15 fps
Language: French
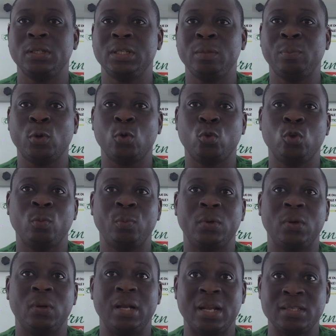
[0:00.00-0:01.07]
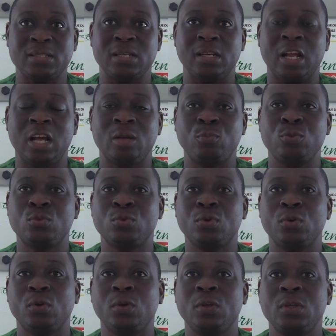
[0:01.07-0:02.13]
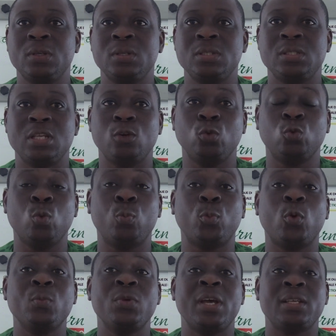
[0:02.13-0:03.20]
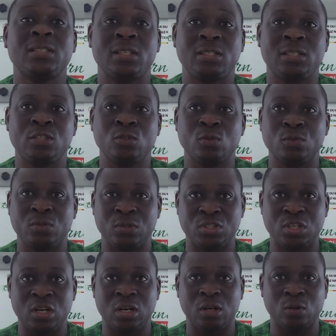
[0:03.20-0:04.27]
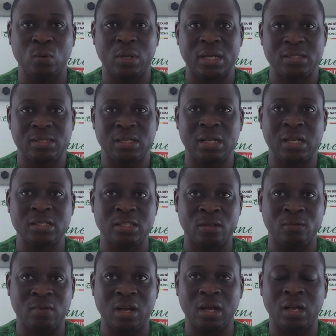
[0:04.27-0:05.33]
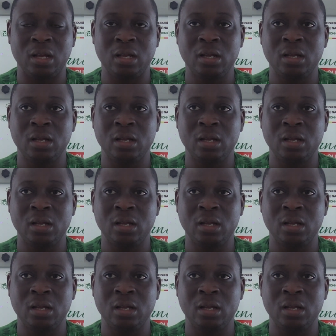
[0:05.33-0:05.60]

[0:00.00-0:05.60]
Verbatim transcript: qui préoccupent la Sénat, puisque c'est le tout premier exercice de ce genre que la Sénat s'en va